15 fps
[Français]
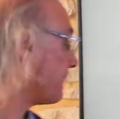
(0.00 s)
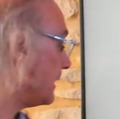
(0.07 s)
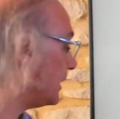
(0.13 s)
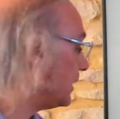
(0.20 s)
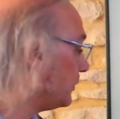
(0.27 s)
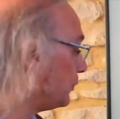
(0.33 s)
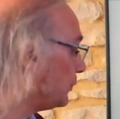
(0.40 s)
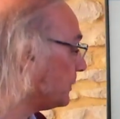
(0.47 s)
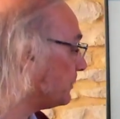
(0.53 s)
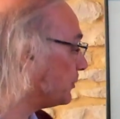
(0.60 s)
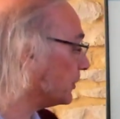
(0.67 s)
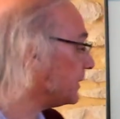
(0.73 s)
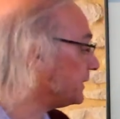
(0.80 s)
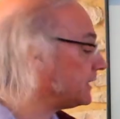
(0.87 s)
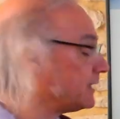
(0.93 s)
Et puis,
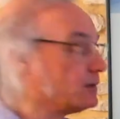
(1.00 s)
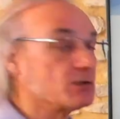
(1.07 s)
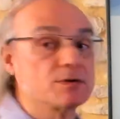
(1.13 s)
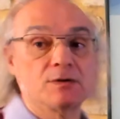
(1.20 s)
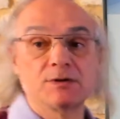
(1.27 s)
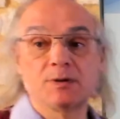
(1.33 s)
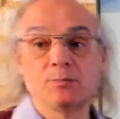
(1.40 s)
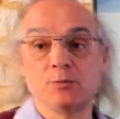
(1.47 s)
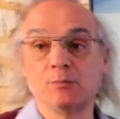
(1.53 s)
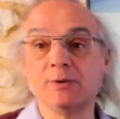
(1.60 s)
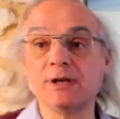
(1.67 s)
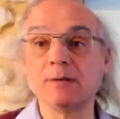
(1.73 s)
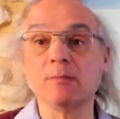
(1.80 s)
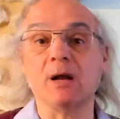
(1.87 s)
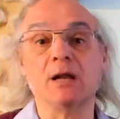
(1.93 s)
politique de santé
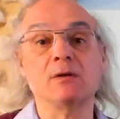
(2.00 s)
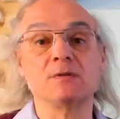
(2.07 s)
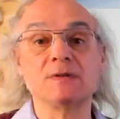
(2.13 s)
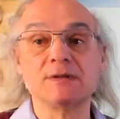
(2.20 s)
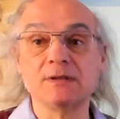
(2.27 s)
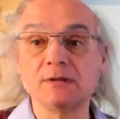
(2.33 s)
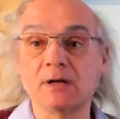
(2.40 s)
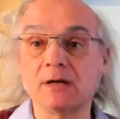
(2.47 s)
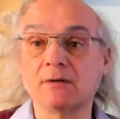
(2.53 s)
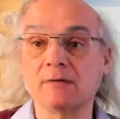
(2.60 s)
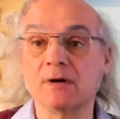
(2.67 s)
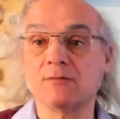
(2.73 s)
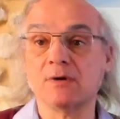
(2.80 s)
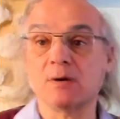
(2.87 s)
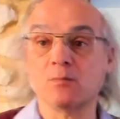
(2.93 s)
publique, bah là aussi, hein, on va
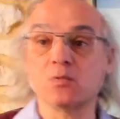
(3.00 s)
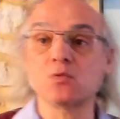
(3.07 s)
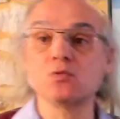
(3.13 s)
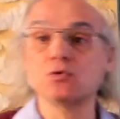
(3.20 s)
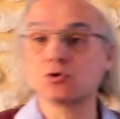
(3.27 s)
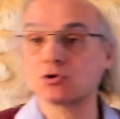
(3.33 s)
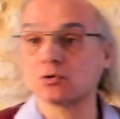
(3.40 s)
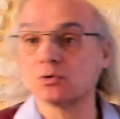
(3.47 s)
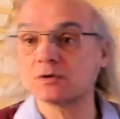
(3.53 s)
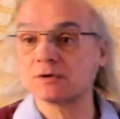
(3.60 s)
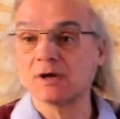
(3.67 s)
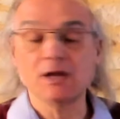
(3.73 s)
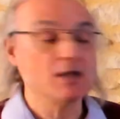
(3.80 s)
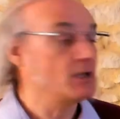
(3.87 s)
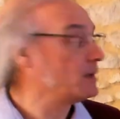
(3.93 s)
avoir beaucoup de choses.
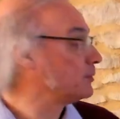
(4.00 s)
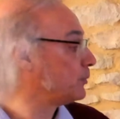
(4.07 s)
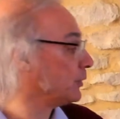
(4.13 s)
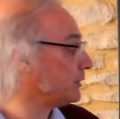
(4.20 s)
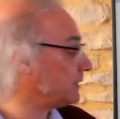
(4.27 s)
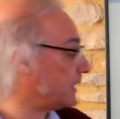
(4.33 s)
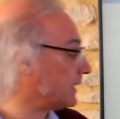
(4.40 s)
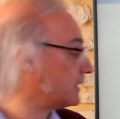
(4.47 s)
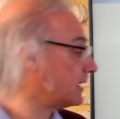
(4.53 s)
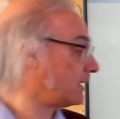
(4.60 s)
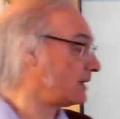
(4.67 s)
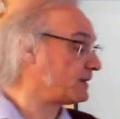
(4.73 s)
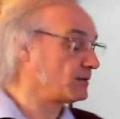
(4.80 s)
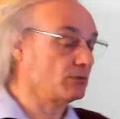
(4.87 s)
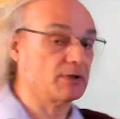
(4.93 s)
Peut-être
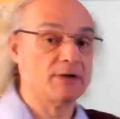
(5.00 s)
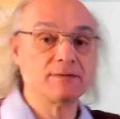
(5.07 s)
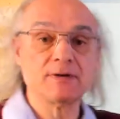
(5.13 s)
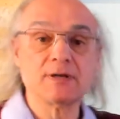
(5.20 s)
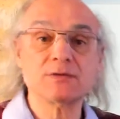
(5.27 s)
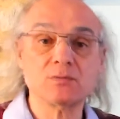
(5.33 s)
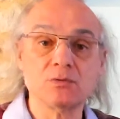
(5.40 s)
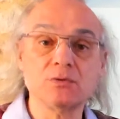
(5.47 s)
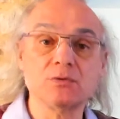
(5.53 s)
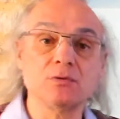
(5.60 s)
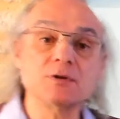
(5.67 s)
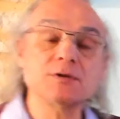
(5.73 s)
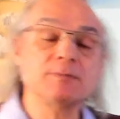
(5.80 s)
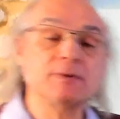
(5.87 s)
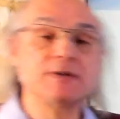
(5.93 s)
création
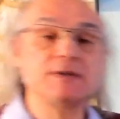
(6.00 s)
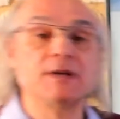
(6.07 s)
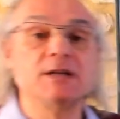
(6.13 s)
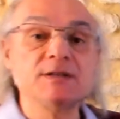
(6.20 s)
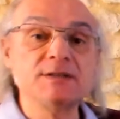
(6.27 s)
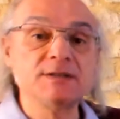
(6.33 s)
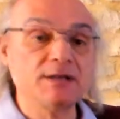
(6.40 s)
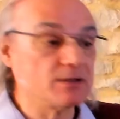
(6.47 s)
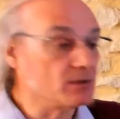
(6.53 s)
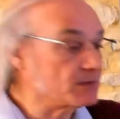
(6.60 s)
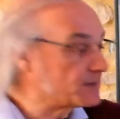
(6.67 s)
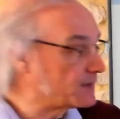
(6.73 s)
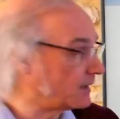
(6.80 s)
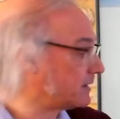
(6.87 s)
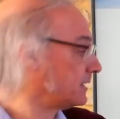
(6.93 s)
d'infrastructures spécialisées dans
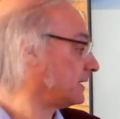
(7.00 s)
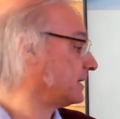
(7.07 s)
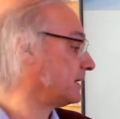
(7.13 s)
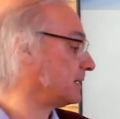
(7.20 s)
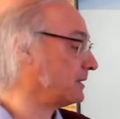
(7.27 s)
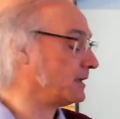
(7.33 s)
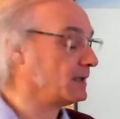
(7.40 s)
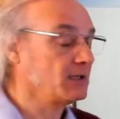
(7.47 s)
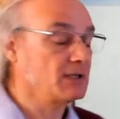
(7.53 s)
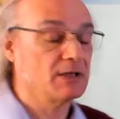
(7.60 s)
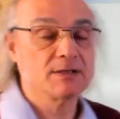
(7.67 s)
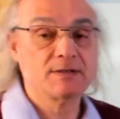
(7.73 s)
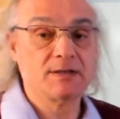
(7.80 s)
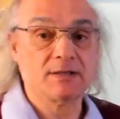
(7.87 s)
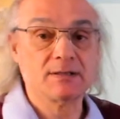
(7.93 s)
certains,
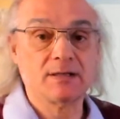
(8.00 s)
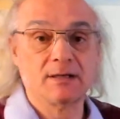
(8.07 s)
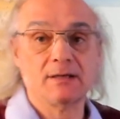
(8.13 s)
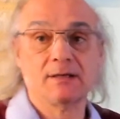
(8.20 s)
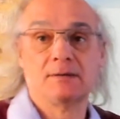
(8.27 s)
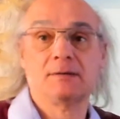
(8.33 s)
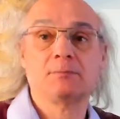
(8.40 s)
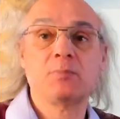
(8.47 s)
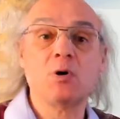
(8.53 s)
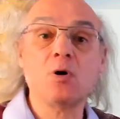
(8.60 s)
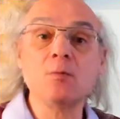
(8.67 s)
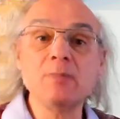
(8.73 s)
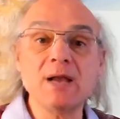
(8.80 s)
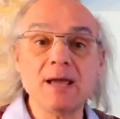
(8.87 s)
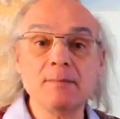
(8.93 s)
certains
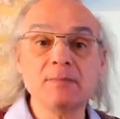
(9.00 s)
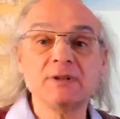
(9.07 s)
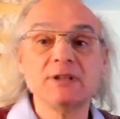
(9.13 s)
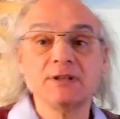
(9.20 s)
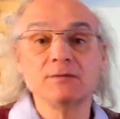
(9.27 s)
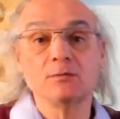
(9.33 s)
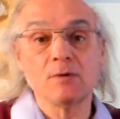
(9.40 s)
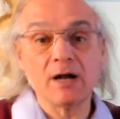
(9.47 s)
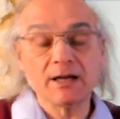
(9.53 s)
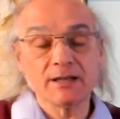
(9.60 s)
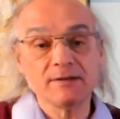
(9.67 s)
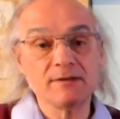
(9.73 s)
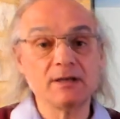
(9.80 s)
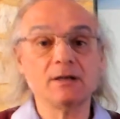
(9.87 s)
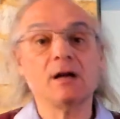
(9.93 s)
problèmes qui vont
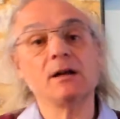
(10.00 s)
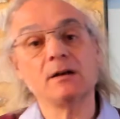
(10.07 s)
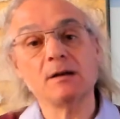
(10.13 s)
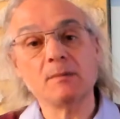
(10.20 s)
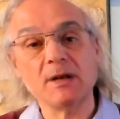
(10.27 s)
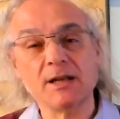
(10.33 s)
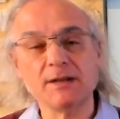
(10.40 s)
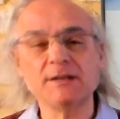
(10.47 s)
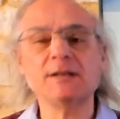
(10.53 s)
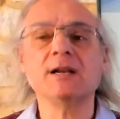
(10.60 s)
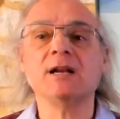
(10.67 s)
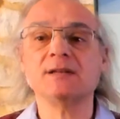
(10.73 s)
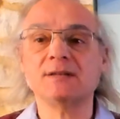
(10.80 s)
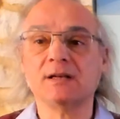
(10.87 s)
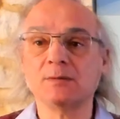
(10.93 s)
arriver, hein, la maladie
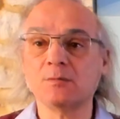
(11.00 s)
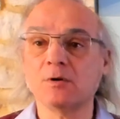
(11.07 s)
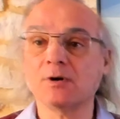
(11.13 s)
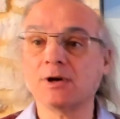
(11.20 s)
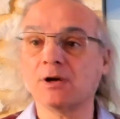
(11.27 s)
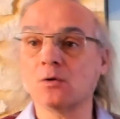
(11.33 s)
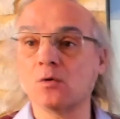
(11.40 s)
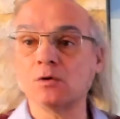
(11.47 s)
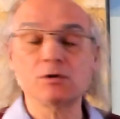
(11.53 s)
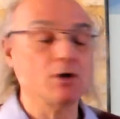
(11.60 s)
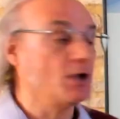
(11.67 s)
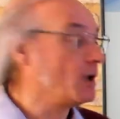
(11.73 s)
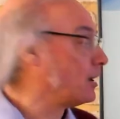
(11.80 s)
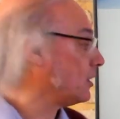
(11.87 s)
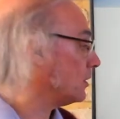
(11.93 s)
d'Alzheimer et autres.
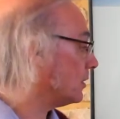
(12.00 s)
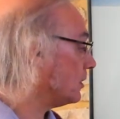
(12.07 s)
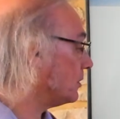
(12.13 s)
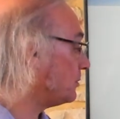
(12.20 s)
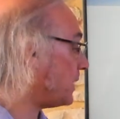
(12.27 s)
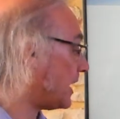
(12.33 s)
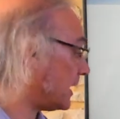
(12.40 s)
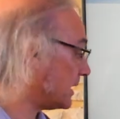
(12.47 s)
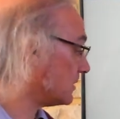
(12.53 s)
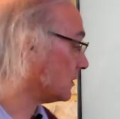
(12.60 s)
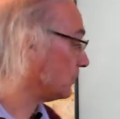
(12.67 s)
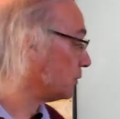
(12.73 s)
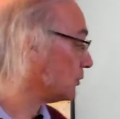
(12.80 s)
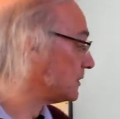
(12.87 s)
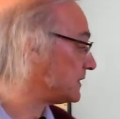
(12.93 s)
Euh, par
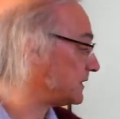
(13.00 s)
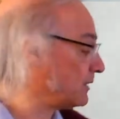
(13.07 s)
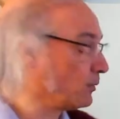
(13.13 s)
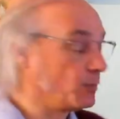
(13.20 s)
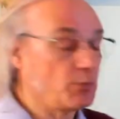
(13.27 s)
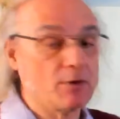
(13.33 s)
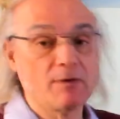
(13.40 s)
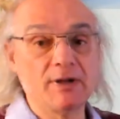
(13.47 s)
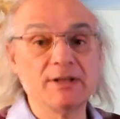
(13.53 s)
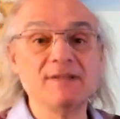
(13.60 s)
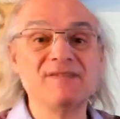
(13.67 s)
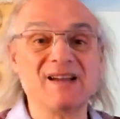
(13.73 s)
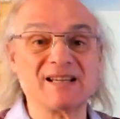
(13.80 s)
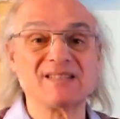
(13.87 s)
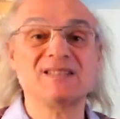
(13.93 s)
exemple aussi, on peut avoir des
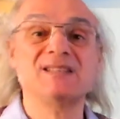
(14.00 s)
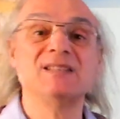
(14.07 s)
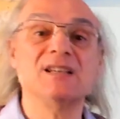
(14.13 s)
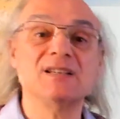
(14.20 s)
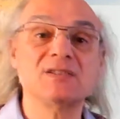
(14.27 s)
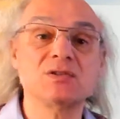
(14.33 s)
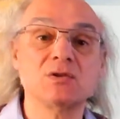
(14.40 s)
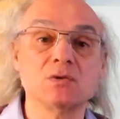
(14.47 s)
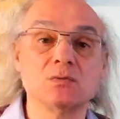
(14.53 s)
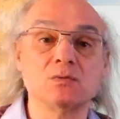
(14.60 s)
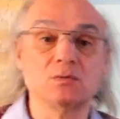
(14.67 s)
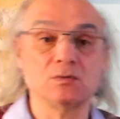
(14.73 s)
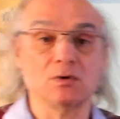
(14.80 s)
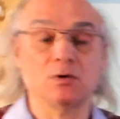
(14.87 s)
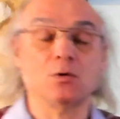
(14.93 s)

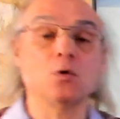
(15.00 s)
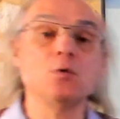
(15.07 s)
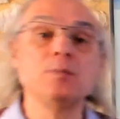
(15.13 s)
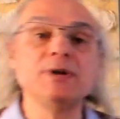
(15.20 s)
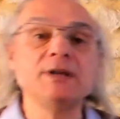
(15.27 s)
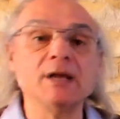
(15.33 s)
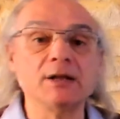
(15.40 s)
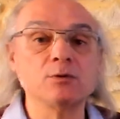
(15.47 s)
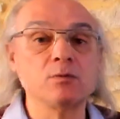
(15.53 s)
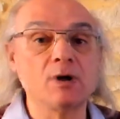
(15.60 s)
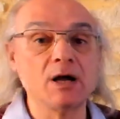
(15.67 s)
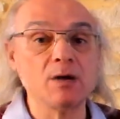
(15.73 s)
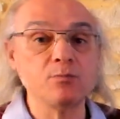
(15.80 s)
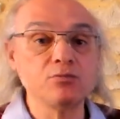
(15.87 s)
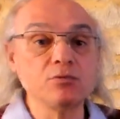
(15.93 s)
vaccinations euh,
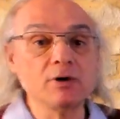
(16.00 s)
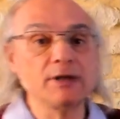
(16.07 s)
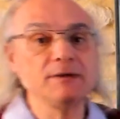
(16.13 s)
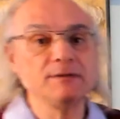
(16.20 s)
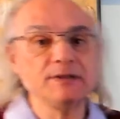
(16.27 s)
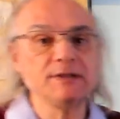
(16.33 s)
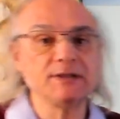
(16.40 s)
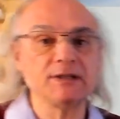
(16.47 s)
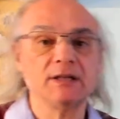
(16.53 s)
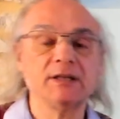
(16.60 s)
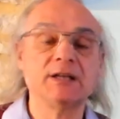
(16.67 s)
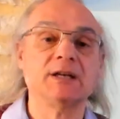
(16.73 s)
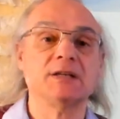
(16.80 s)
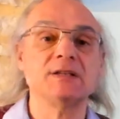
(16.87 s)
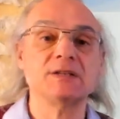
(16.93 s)
obligatoires pour éviter
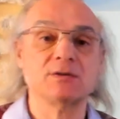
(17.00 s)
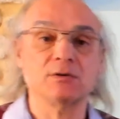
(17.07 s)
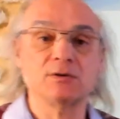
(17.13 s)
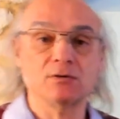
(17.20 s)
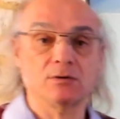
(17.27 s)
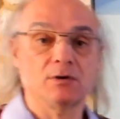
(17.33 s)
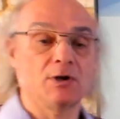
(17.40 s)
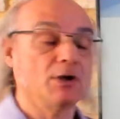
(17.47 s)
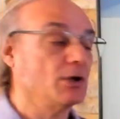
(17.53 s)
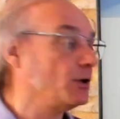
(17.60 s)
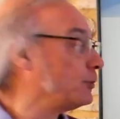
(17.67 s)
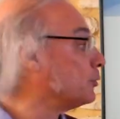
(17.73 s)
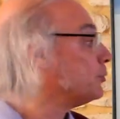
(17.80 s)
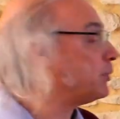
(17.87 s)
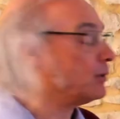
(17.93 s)
des risques de,
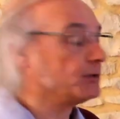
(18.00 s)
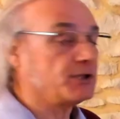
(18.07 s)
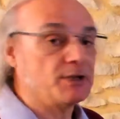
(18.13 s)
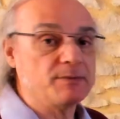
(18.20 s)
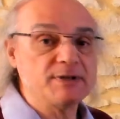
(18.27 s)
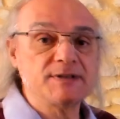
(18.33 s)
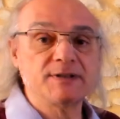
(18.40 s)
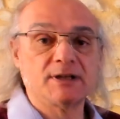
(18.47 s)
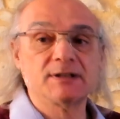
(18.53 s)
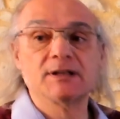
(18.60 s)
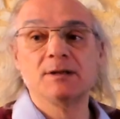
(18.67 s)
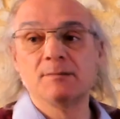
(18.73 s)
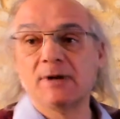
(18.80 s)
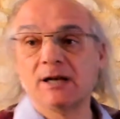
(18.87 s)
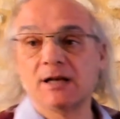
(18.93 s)
de pandémie de
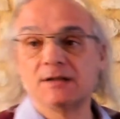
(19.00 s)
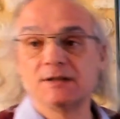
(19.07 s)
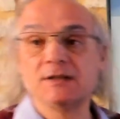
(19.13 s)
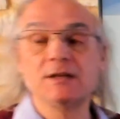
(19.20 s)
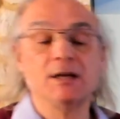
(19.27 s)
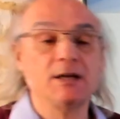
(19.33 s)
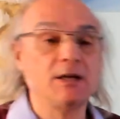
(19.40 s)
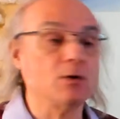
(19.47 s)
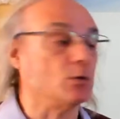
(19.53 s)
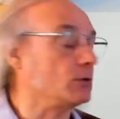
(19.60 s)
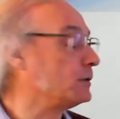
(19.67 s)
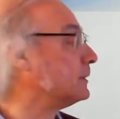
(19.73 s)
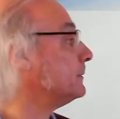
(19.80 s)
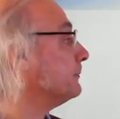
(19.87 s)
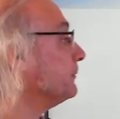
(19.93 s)
certaines maladies et autres.